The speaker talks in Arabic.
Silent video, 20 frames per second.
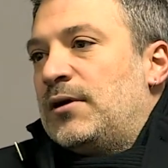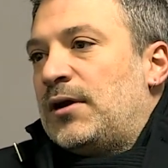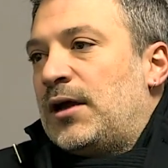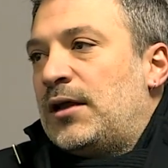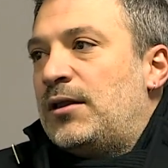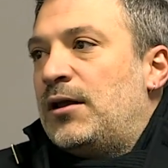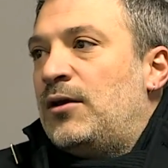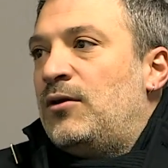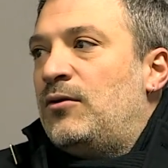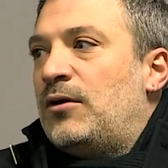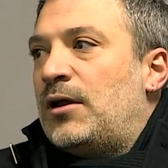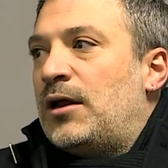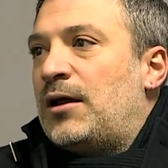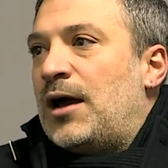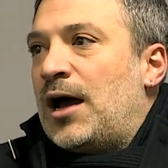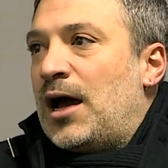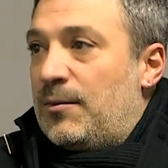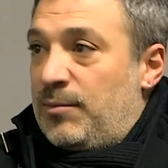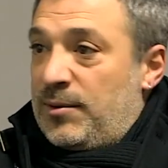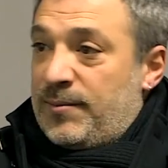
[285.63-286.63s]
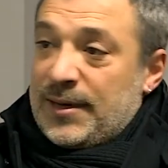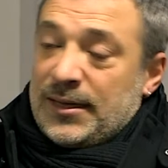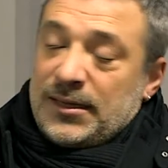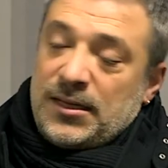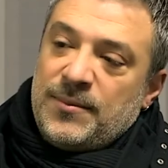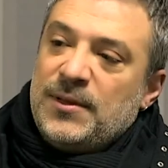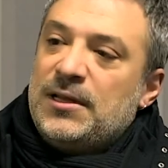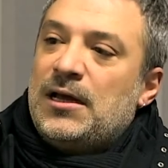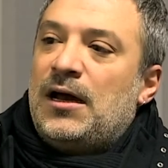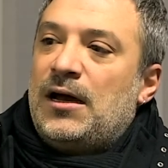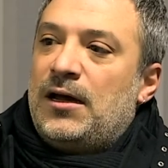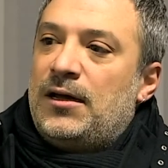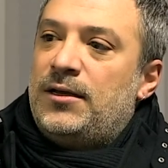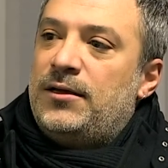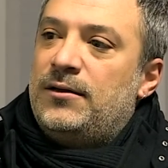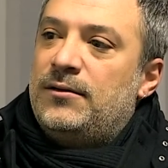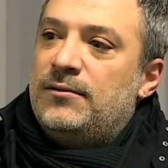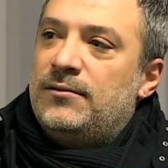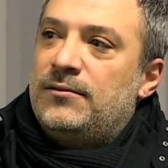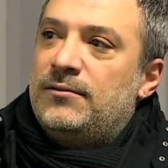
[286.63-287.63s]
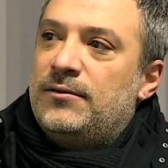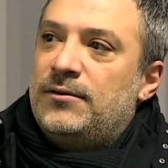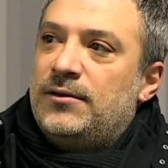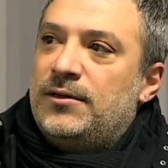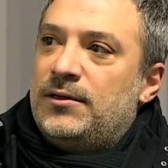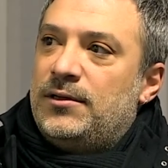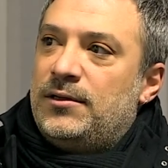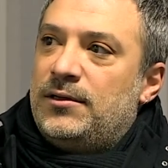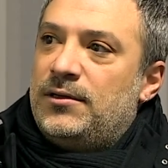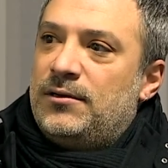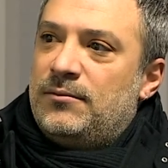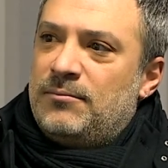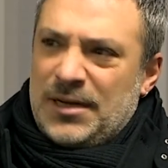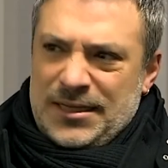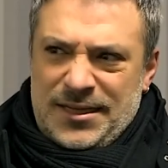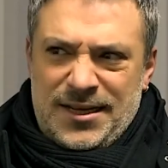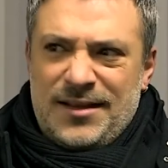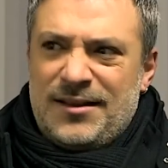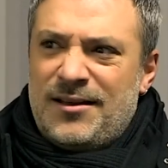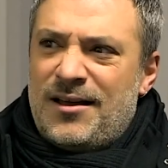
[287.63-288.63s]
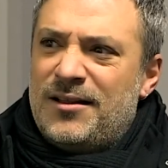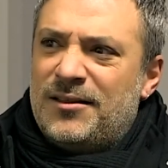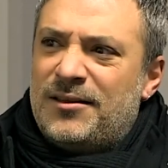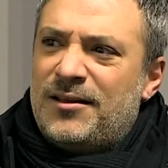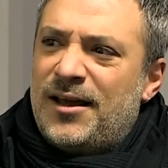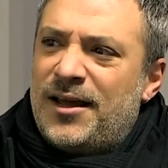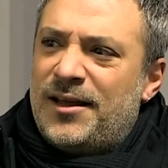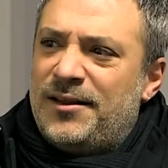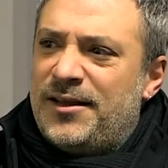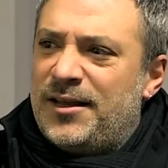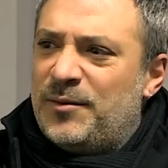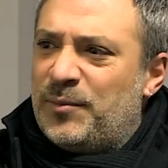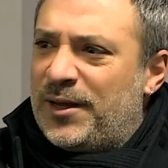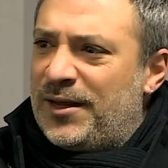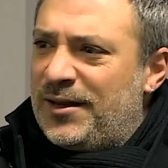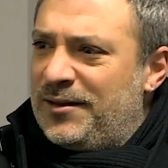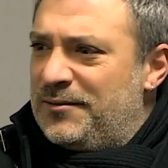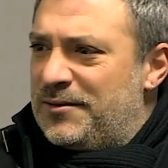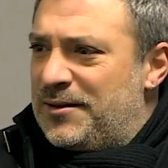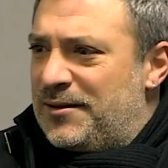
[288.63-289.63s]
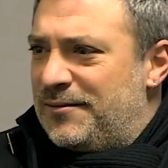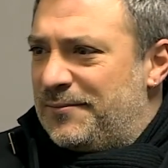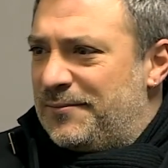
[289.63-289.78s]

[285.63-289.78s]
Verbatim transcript: كنت اقول لهم انا حابب اعتمد على حالي بس انت عارف انه بعتقد غلطه هيدي يمكن